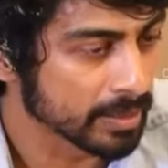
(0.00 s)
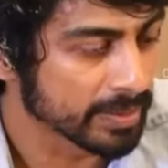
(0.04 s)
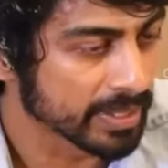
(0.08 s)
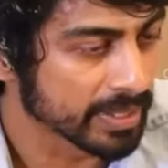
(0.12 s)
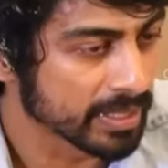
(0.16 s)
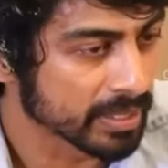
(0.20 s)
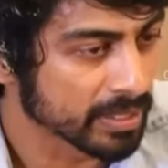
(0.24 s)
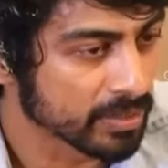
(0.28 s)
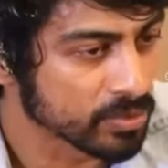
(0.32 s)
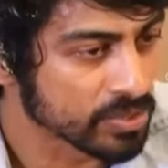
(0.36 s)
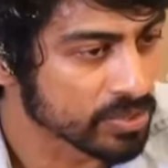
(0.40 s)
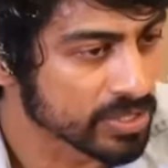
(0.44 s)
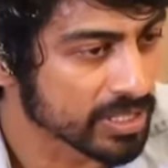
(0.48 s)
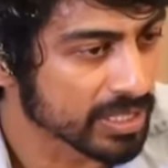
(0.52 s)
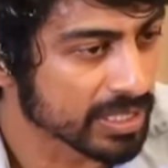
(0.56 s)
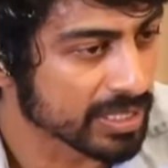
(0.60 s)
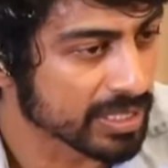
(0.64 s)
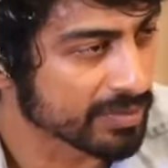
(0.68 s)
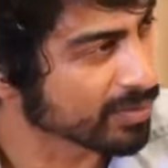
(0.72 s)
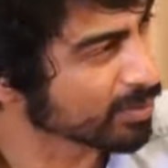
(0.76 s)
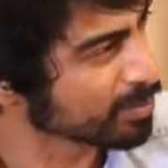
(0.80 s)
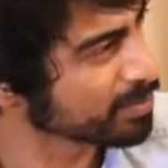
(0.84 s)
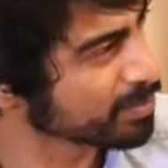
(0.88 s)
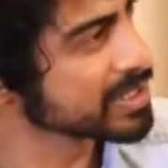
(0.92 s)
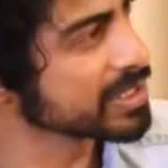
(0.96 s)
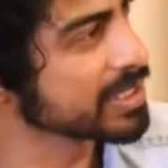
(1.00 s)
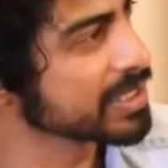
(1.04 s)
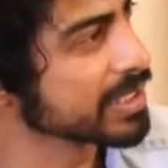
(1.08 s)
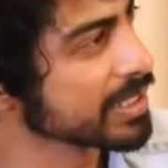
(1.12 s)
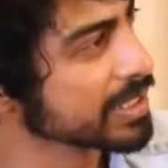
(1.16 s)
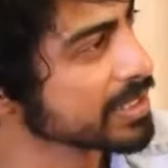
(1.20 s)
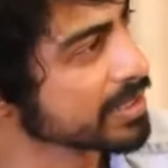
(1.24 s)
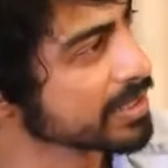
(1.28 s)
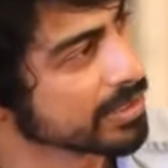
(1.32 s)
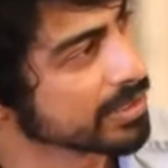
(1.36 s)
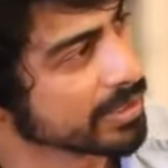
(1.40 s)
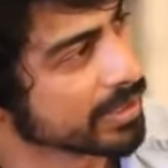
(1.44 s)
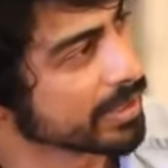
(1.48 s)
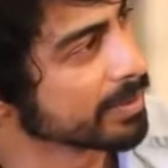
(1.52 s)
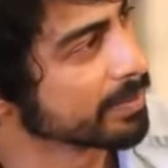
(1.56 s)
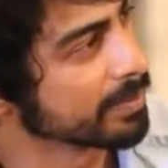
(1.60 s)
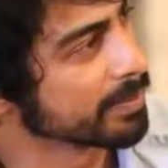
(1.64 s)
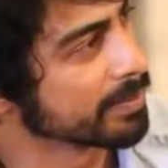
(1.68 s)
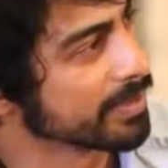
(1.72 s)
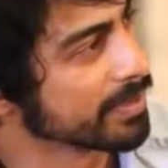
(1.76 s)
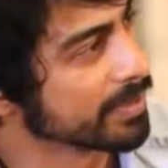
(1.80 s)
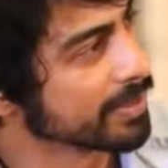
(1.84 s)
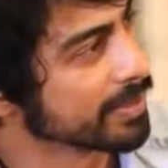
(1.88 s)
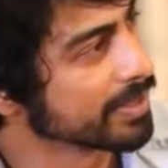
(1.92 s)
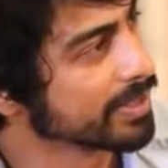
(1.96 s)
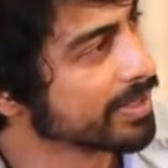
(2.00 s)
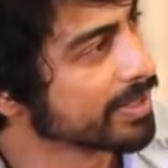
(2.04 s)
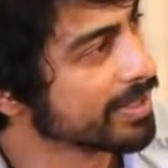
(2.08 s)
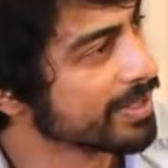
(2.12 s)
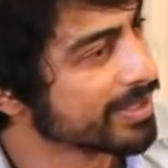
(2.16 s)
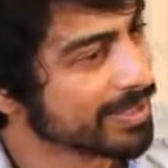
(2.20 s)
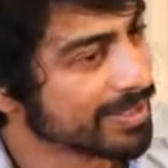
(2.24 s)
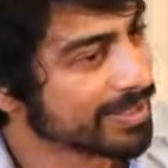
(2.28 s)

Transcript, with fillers: இது இல்லாமல் அர்ஜுன் தாஸ் இன்னொரு நடிகருக்கும் டப்